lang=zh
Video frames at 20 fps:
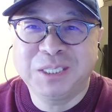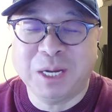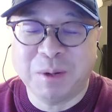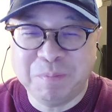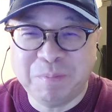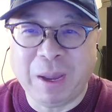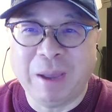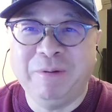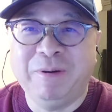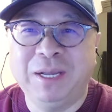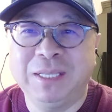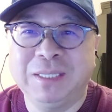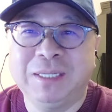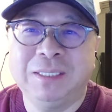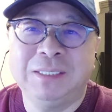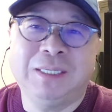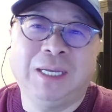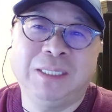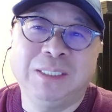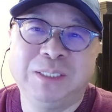上百万
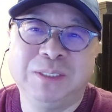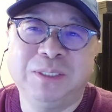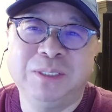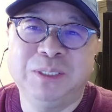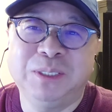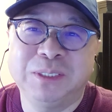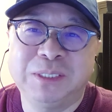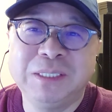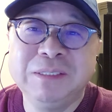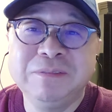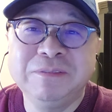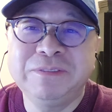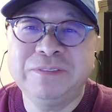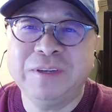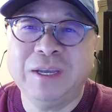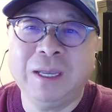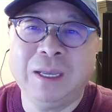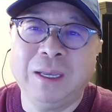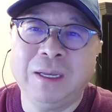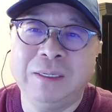的研究经
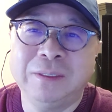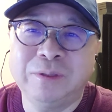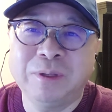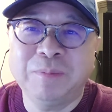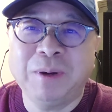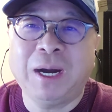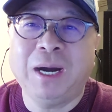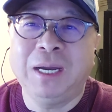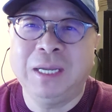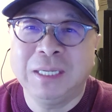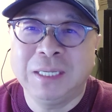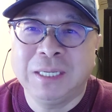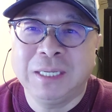费，对吧？